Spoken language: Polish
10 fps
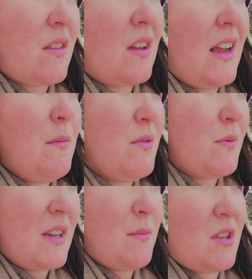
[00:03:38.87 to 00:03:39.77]
Light blue są
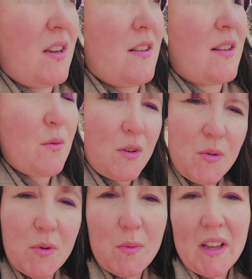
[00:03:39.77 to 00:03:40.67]
takie może trochę z taką
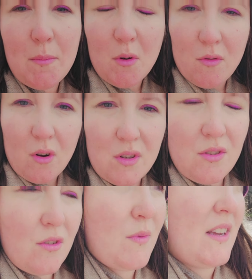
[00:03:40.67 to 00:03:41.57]
powiedzmy
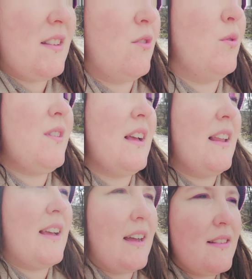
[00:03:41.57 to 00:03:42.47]
kremowością, takie cytrusy
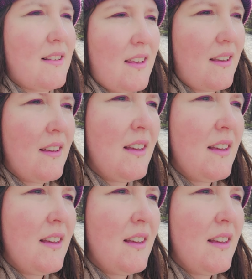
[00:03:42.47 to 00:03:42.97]
eleganckie.